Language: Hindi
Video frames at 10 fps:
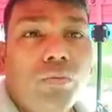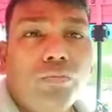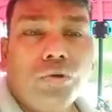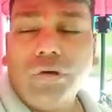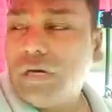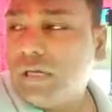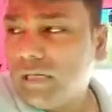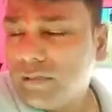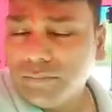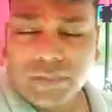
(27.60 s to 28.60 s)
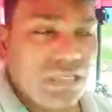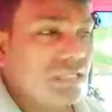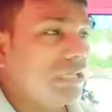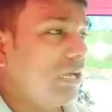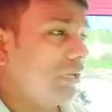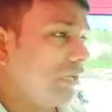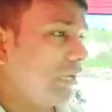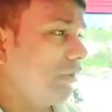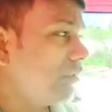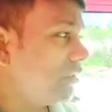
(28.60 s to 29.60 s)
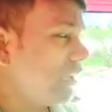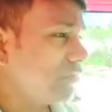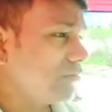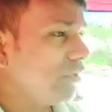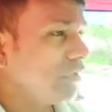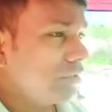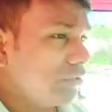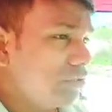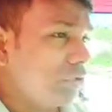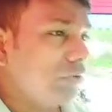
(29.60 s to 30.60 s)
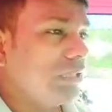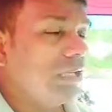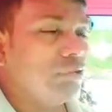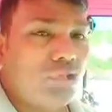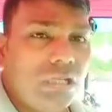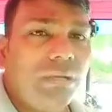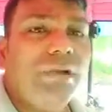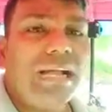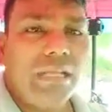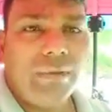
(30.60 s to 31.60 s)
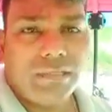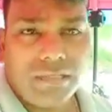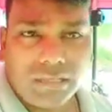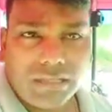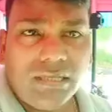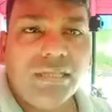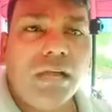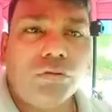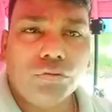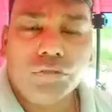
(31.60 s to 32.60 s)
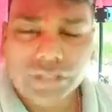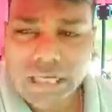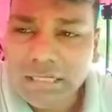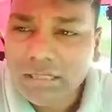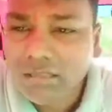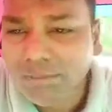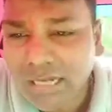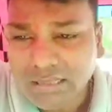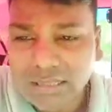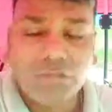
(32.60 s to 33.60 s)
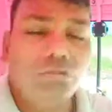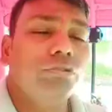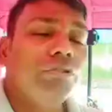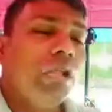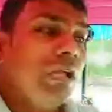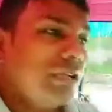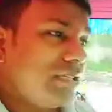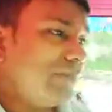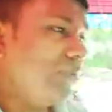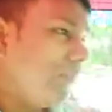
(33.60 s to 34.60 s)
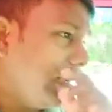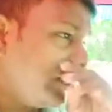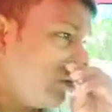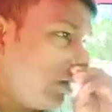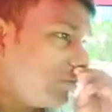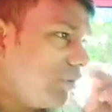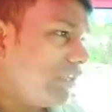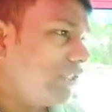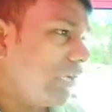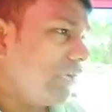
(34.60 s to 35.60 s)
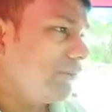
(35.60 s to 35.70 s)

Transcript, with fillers: वो हर एक बिजनेस या हर एक काम की तलाश में जरूर रहता है तो चलिए हम आगे बात करते हैं कि ऑटो रिक्शा कितने में आता है देखो सबसे पहले तो ऑटो रिक्शा